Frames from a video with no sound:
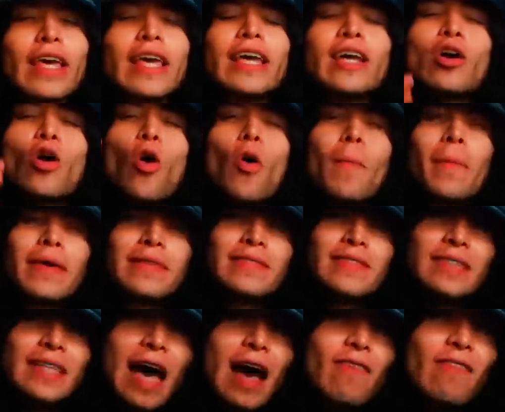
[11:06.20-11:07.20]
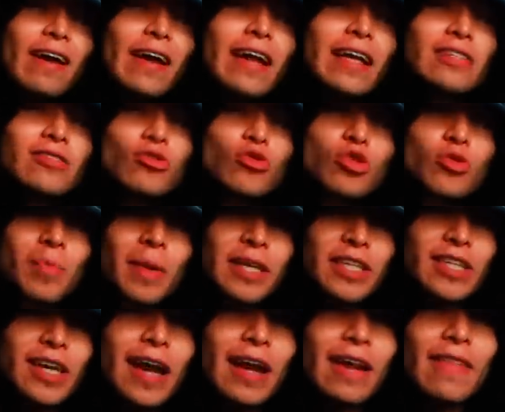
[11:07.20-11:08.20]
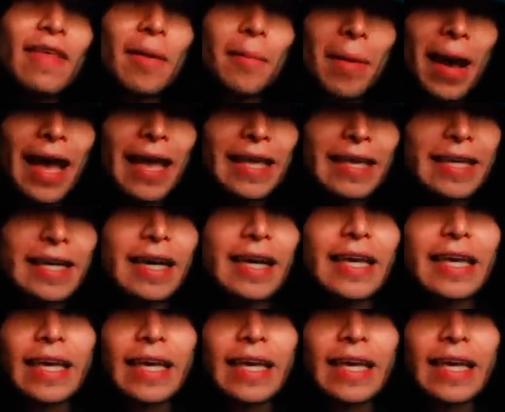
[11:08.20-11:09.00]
y comenzaban a sospechar de Mike.